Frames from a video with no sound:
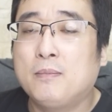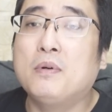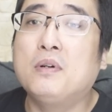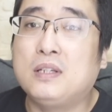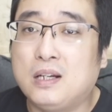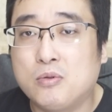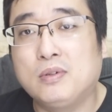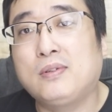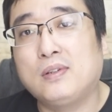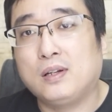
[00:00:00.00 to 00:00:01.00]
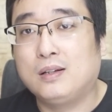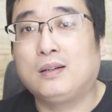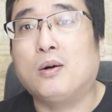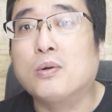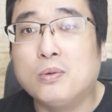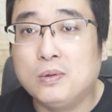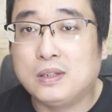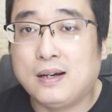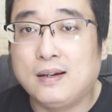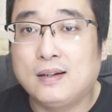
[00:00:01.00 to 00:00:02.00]
不仅如此，老共
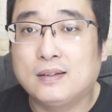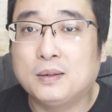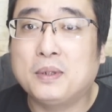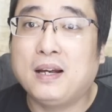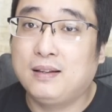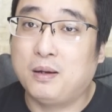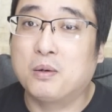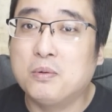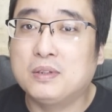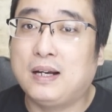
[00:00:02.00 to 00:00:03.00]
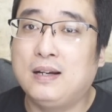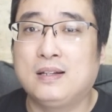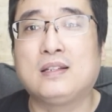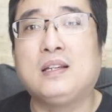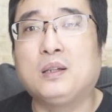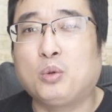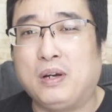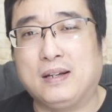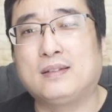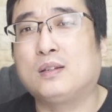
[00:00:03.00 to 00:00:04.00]
呢？对不对？老共呢？泥
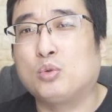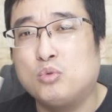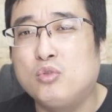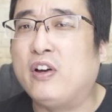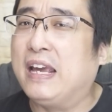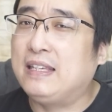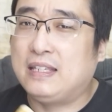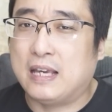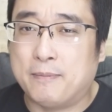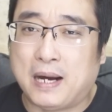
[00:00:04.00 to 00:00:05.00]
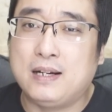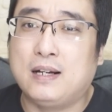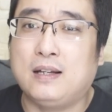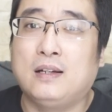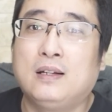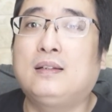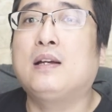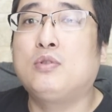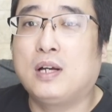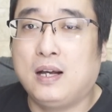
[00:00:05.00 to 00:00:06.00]
腿子、土匪、野蛮人，
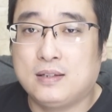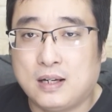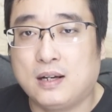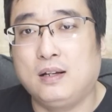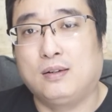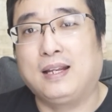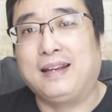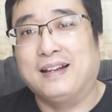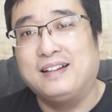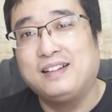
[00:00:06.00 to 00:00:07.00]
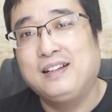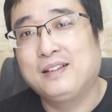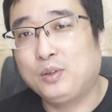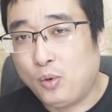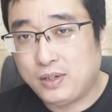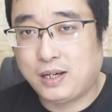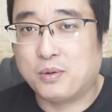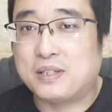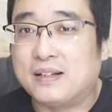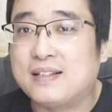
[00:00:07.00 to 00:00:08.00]
再去看香港老电影，都是这
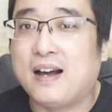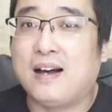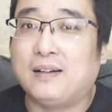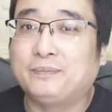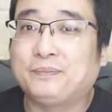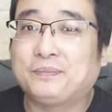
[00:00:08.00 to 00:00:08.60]
种形象啊，